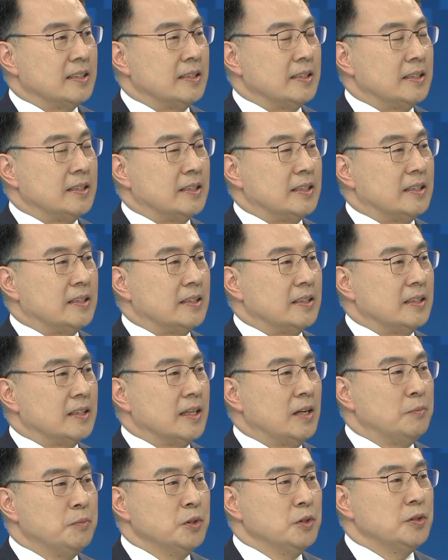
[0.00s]
그
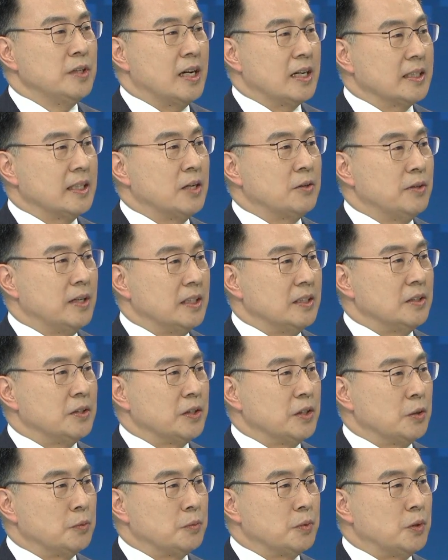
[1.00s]
한 번도 락다운한
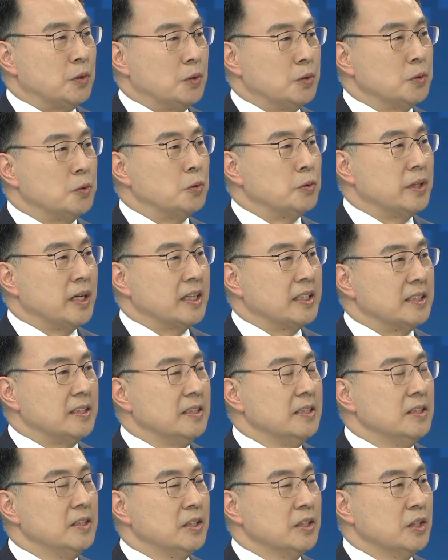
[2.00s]
적이 없고 공장에
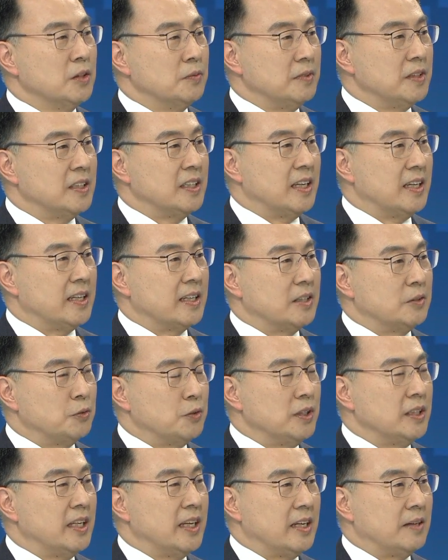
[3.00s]
쓴 적이 없는 나라가
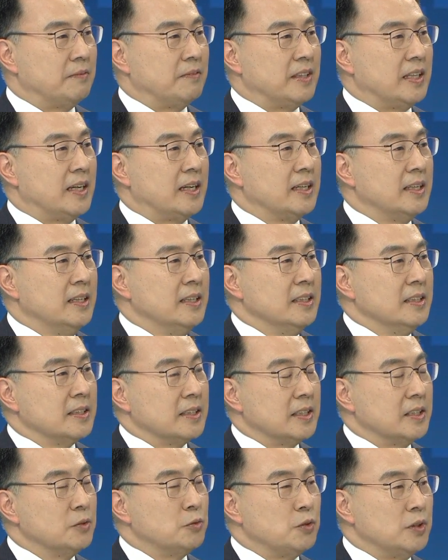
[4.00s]
우리나라입니다.
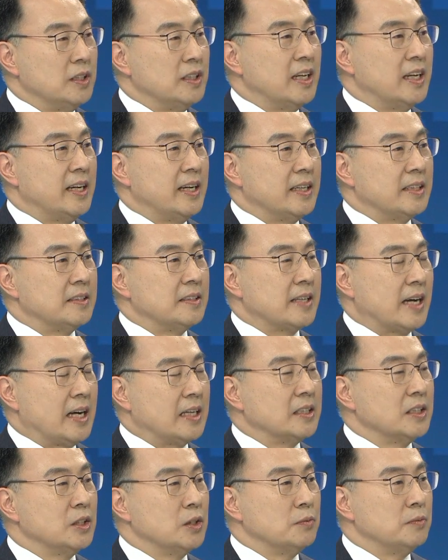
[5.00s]
그래서 우리나라의 그
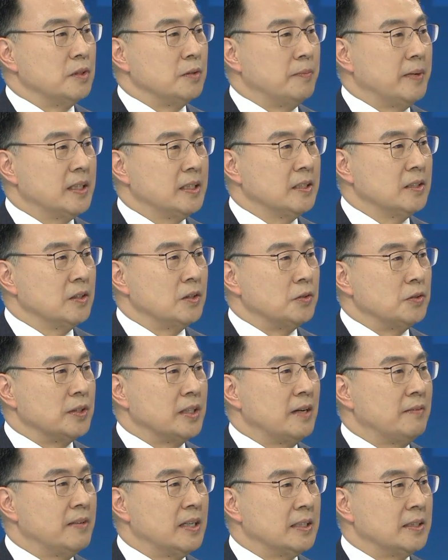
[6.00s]
강점을 파트너로
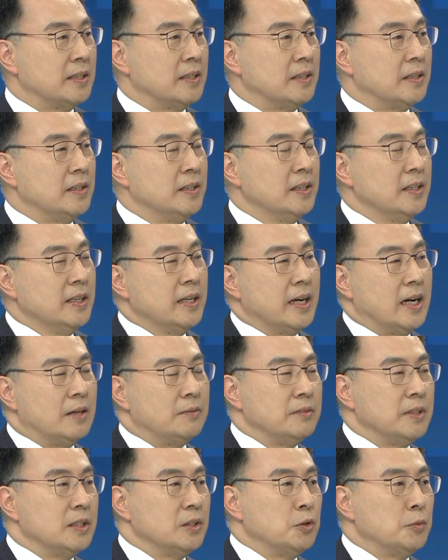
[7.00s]
삼아서
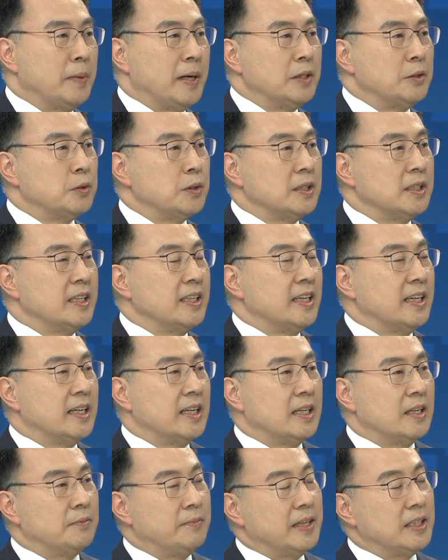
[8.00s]
아무래도
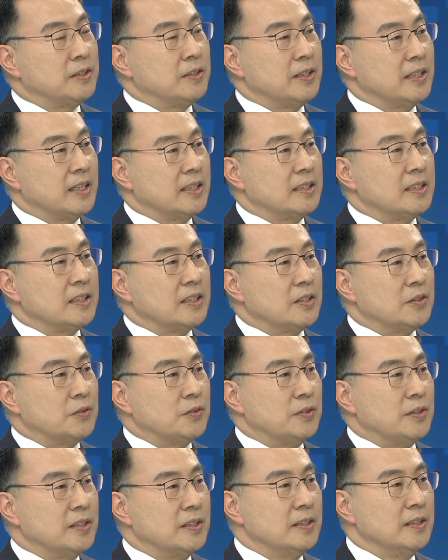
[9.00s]
반도체나 배터리 같은
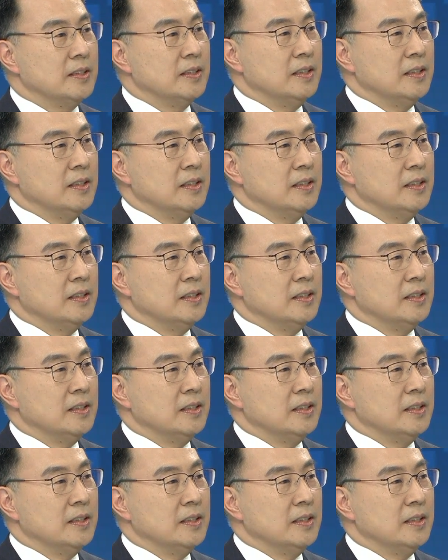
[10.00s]
경우는